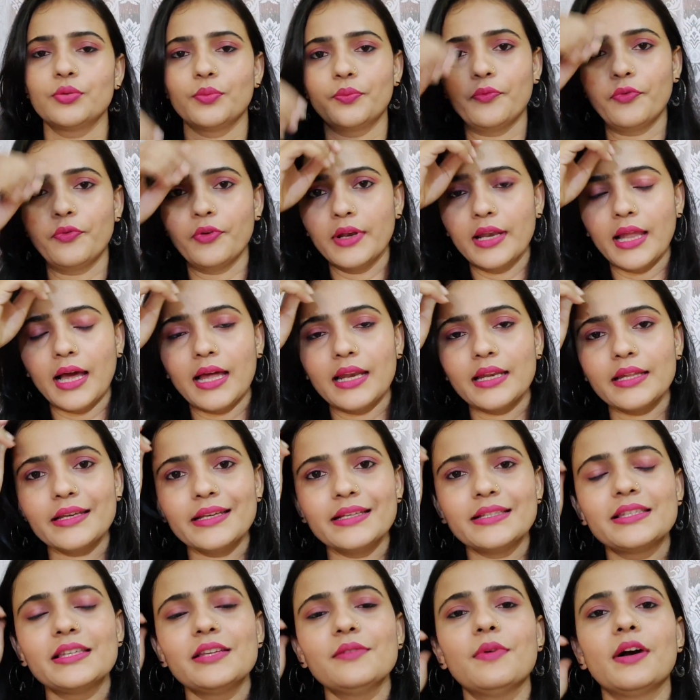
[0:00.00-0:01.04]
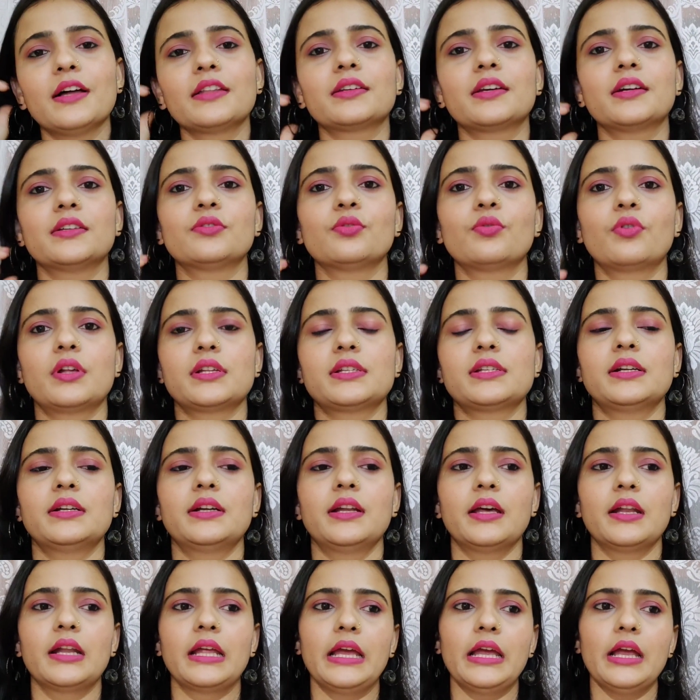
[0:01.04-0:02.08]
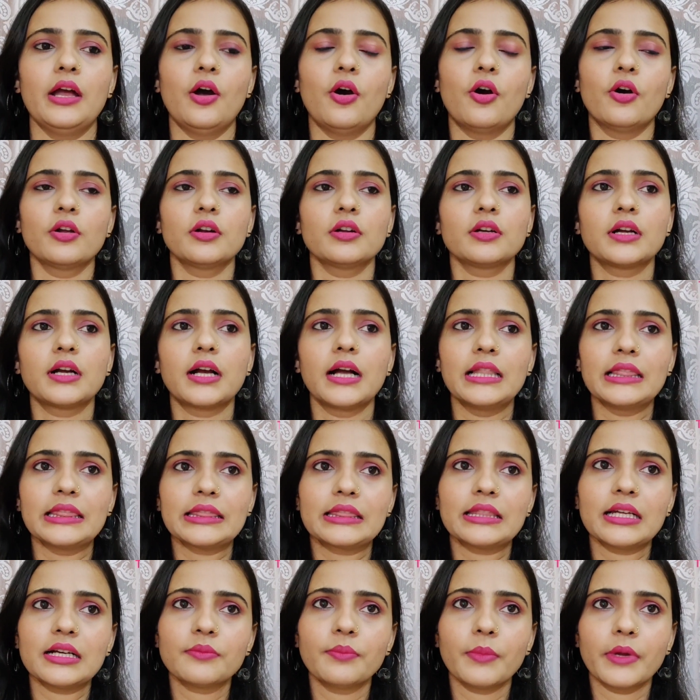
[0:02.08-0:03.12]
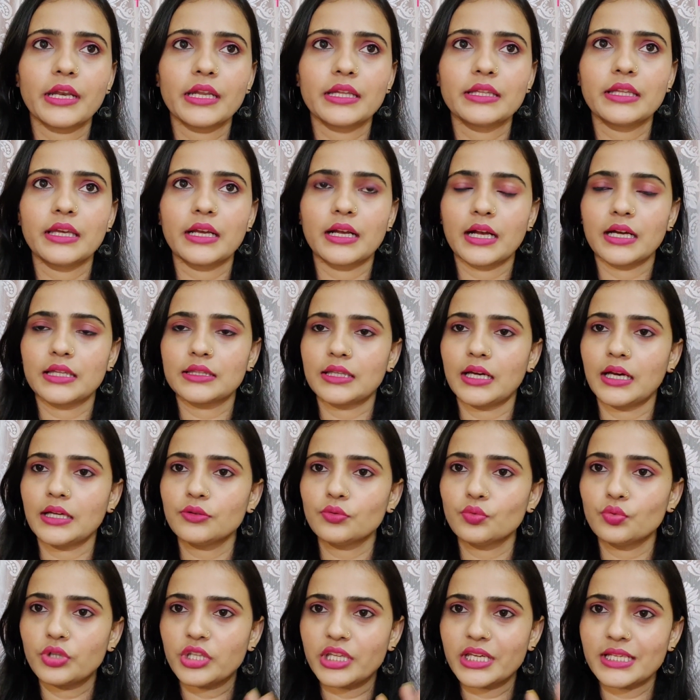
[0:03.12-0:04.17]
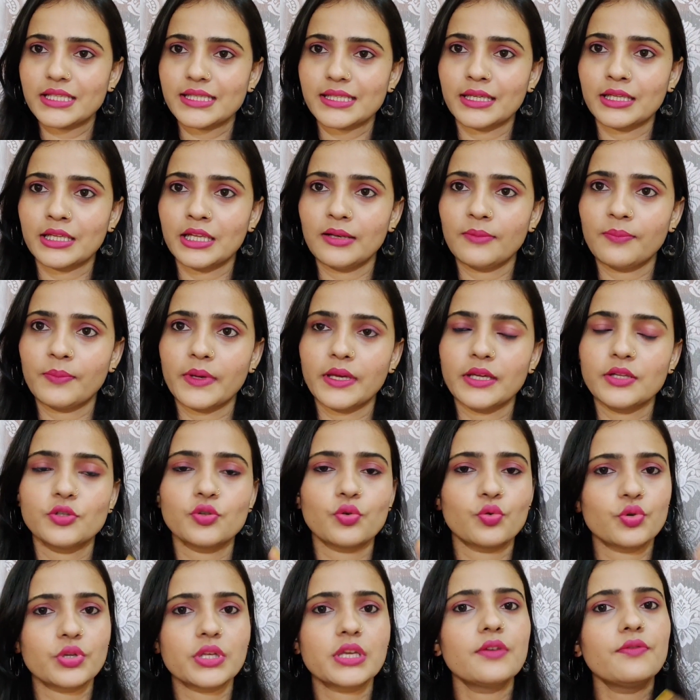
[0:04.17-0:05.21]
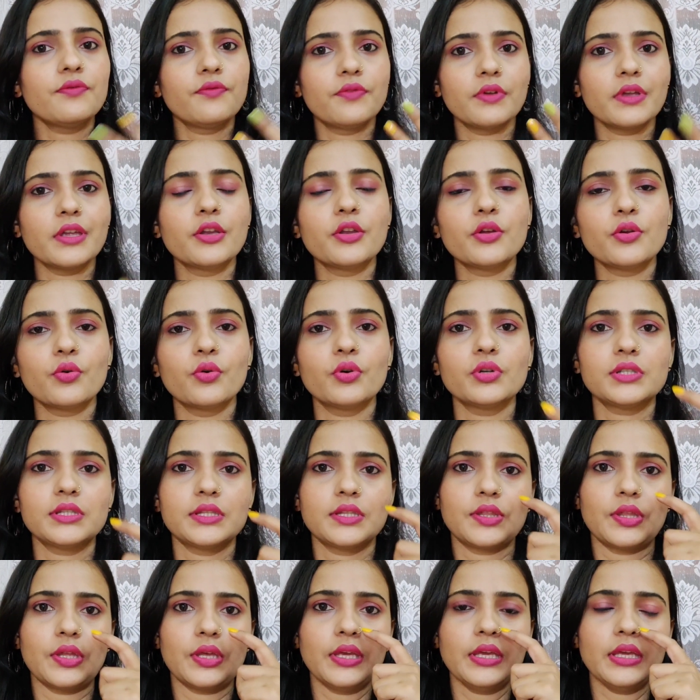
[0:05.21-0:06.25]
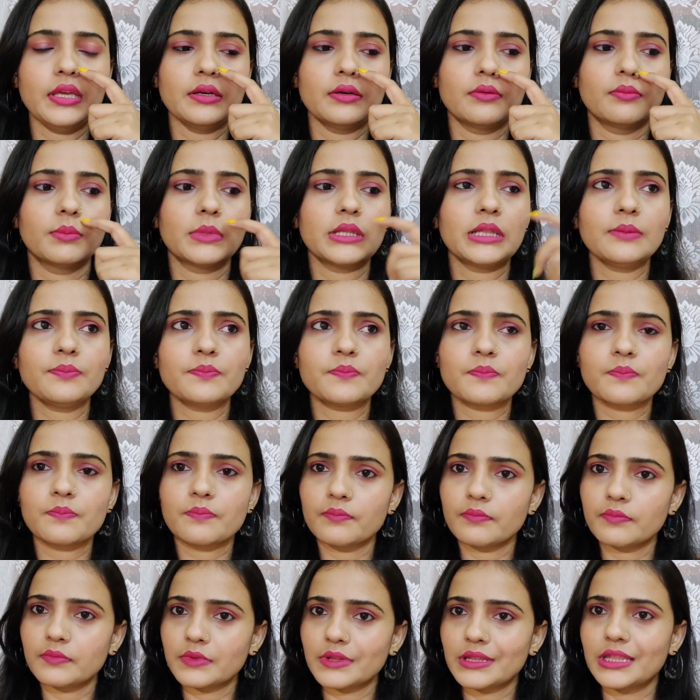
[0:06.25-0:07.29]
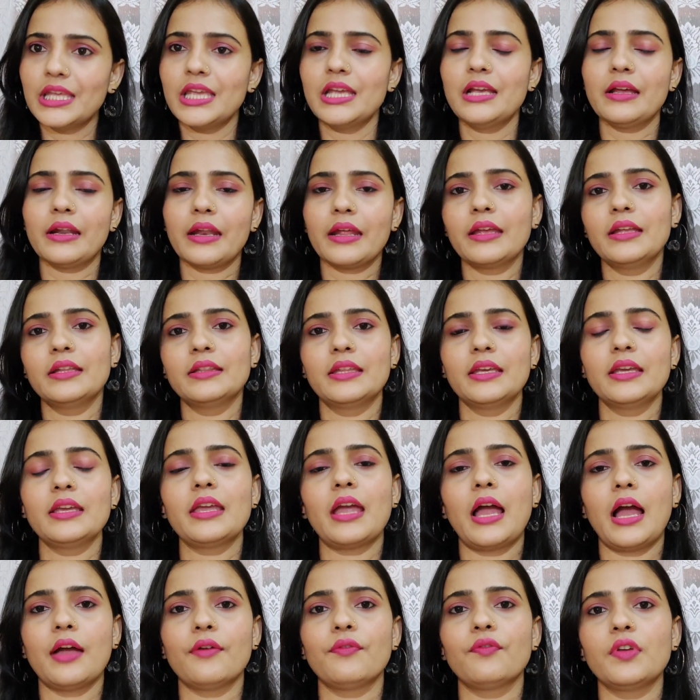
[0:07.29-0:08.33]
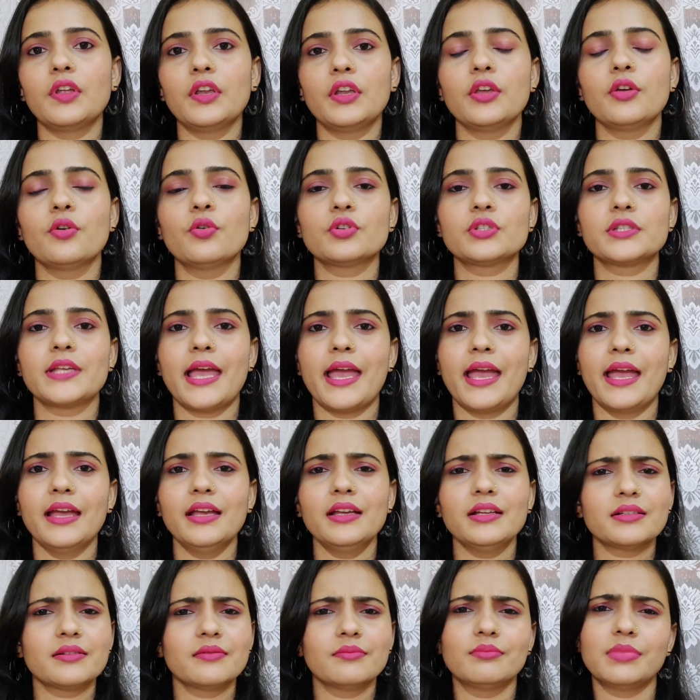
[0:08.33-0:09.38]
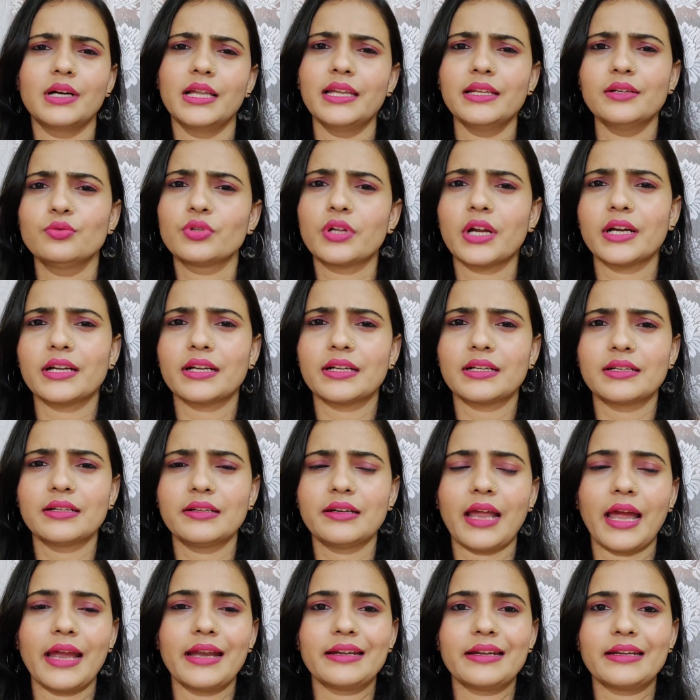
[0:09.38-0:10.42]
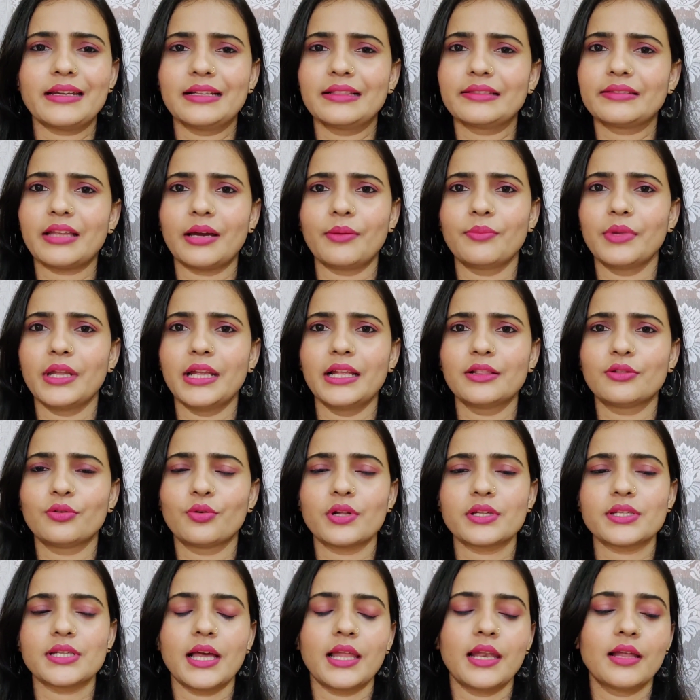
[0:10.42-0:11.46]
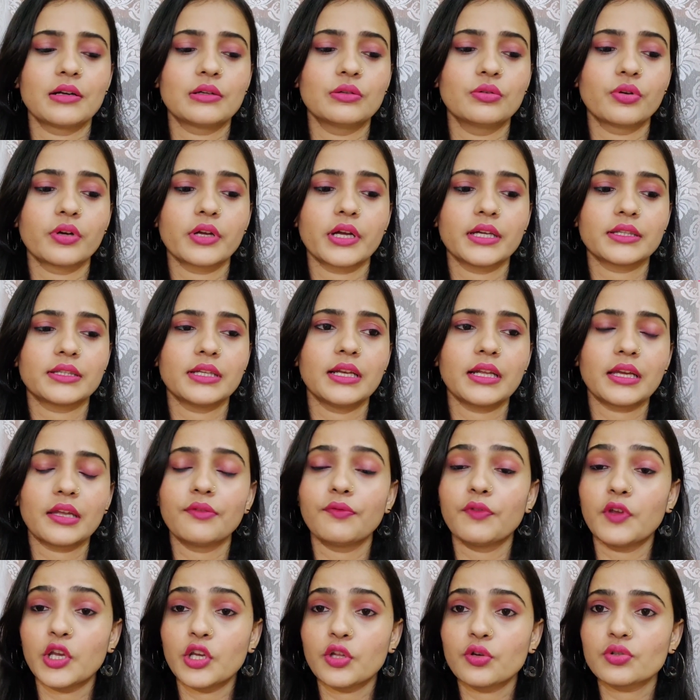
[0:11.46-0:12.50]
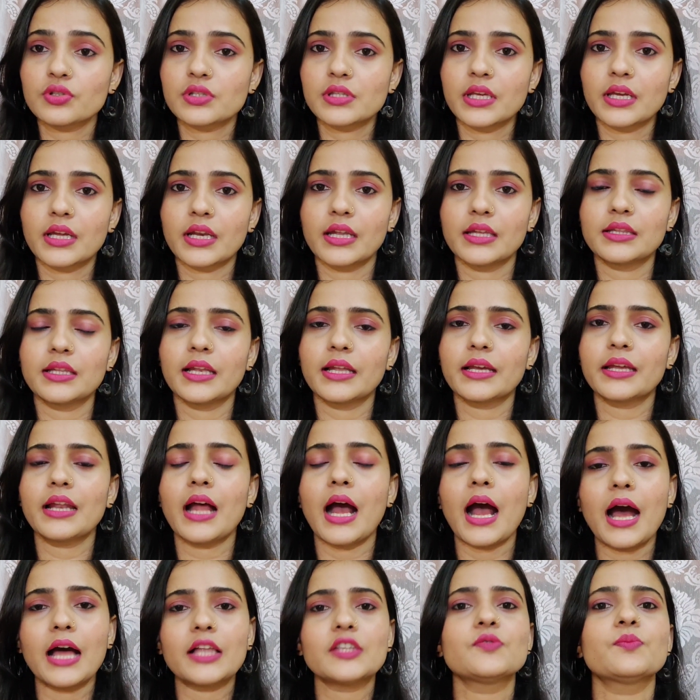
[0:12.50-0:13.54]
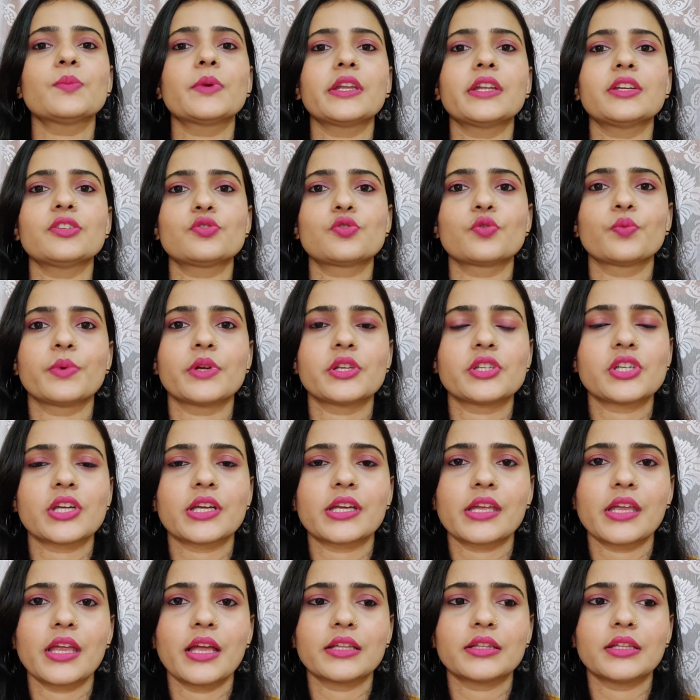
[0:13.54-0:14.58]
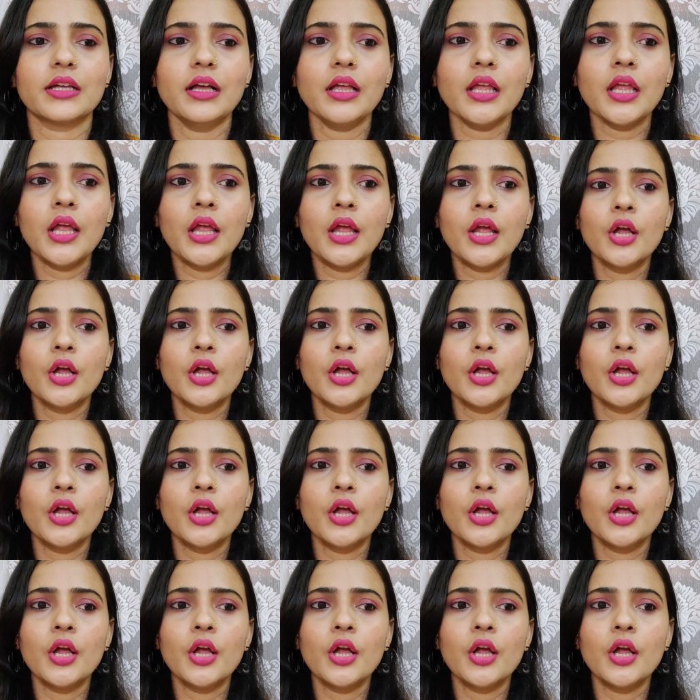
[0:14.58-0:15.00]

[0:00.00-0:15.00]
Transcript: तो फिलहाल इसी बात का थोड़ा सा डर है और कल तक मैंने देखा था तो उनके चैनल पे जो उनकी वीडियोस थी मतलब दिख रही थी कि हाँ वीडियोस हैं भले उनका टाइटल थंबनेल थोड़ा सा अलग हो गया था लेकिन वीडियोस दिख रही थी लेकिन आज मैंने सुबह चेक किया था